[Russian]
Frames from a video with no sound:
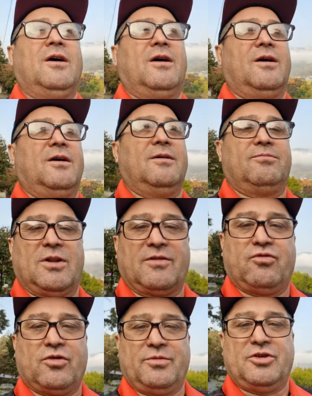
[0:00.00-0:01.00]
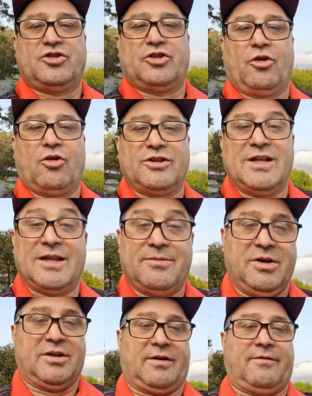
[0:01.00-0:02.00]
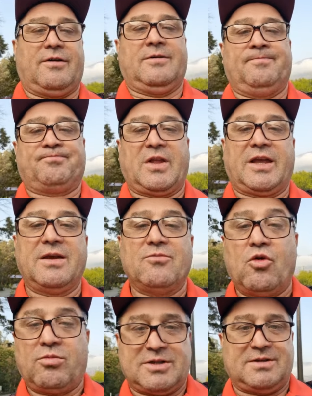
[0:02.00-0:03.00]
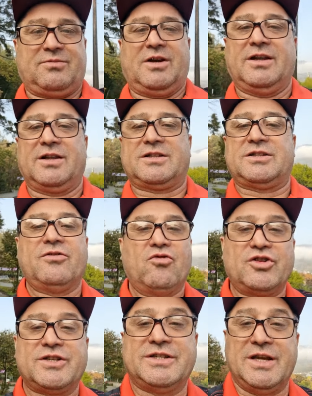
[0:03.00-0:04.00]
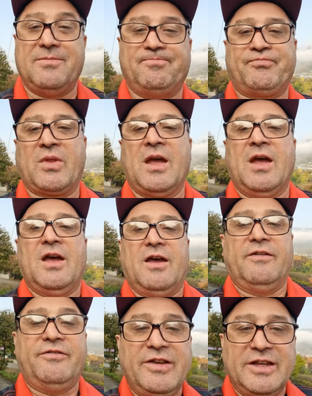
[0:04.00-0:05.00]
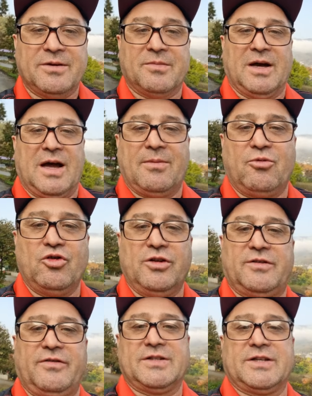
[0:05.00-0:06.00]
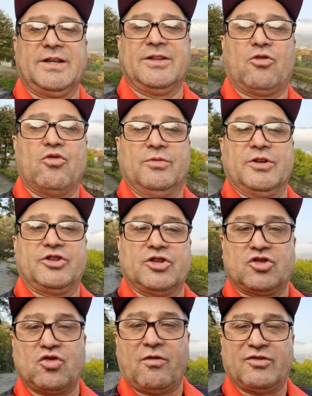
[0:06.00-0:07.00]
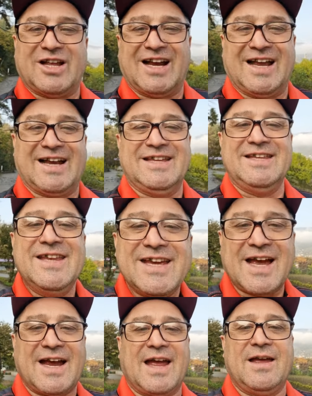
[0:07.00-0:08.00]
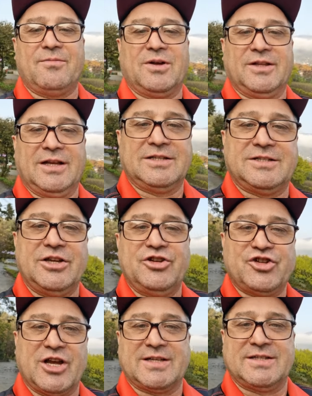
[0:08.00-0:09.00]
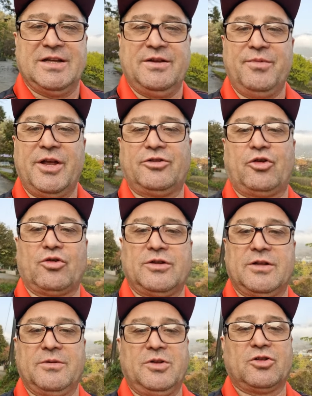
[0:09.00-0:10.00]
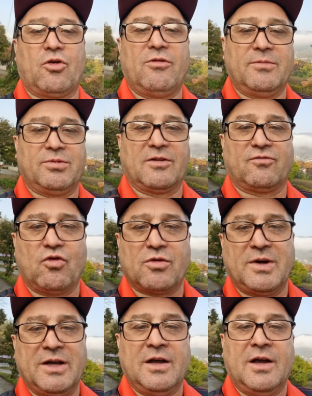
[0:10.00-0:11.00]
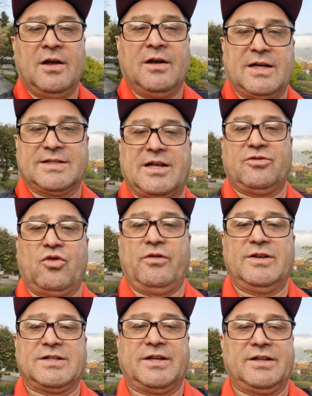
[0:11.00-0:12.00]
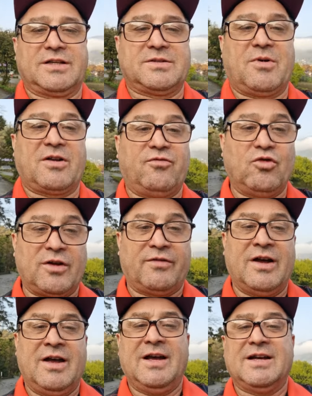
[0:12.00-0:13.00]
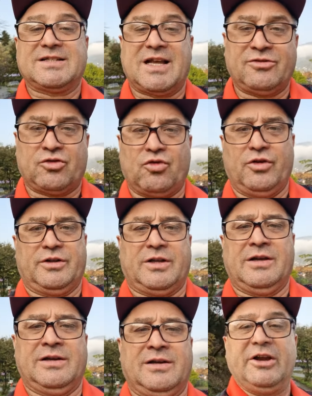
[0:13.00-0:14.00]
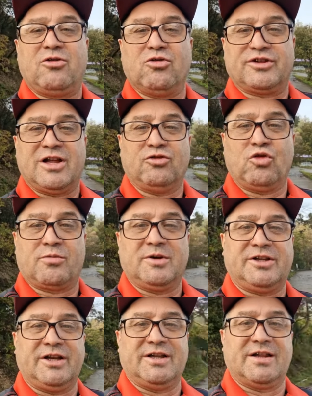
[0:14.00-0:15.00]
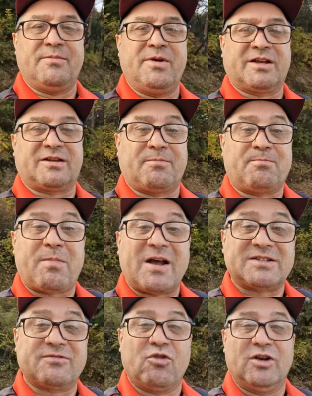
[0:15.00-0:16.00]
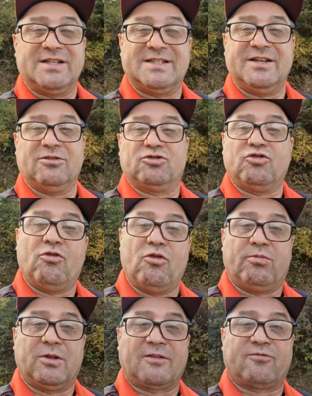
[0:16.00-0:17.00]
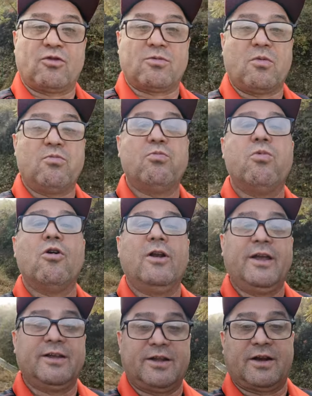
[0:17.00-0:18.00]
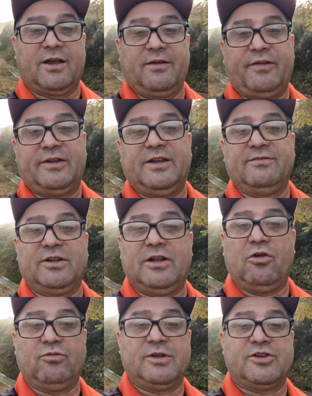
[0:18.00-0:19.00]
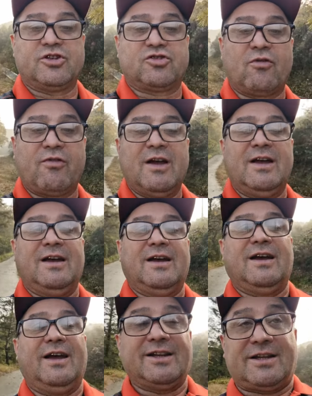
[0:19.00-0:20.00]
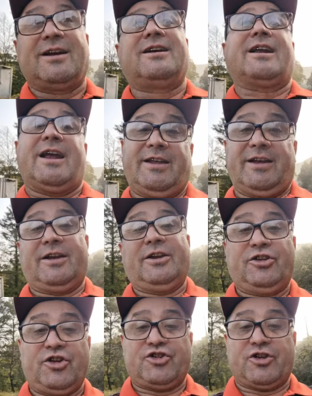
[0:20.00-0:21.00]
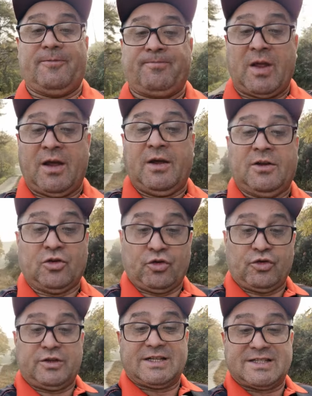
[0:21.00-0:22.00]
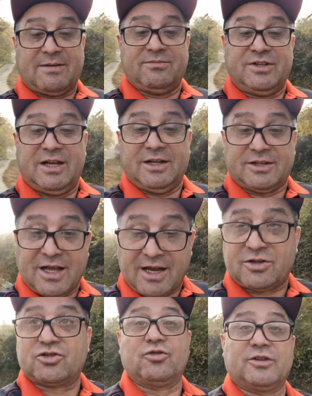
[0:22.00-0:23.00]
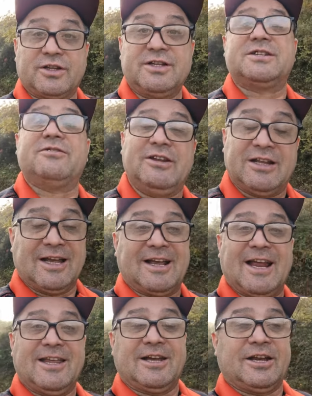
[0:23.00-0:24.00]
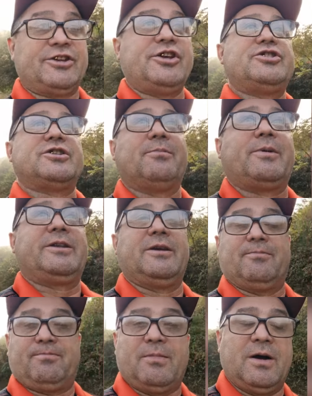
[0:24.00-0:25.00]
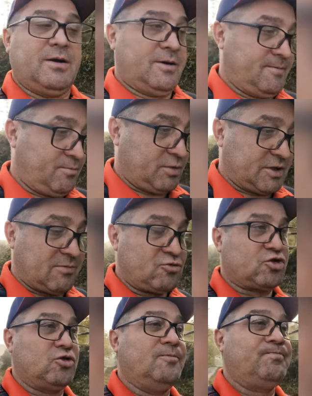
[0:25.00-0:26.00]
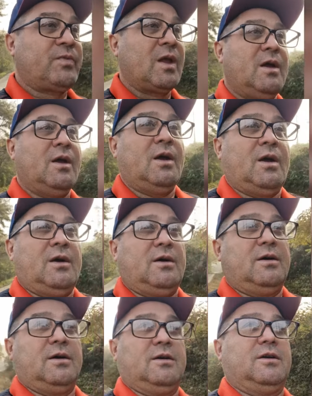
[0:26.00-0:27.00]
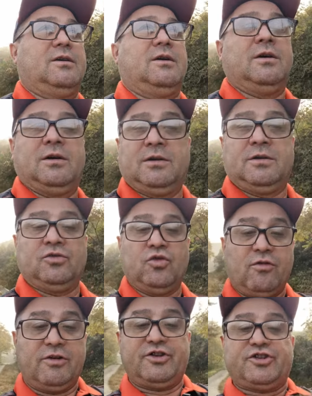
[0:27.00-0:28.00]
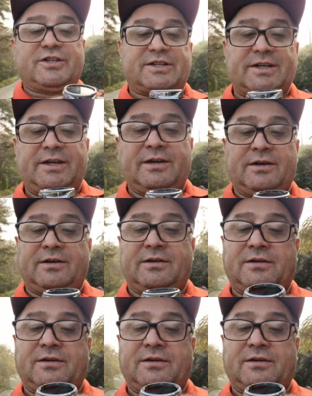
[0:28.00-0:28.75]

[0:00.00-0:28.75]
платформе 4 нанометров. Таким образом, Galaxy Watch 7 видимо, обгонит весь рынок умных часов, так как никакая модель сейчас не имеет 3-нанометровой платформы, а заодно и весь рынок смартфонов с Android. Переход на нормы 3 нанометра позволит сделать новую платформу более энергоэффективной для умных часов, это крайне критично. Но на самом деле так, что это действительно крайне критично, а, потому что а, новые часы,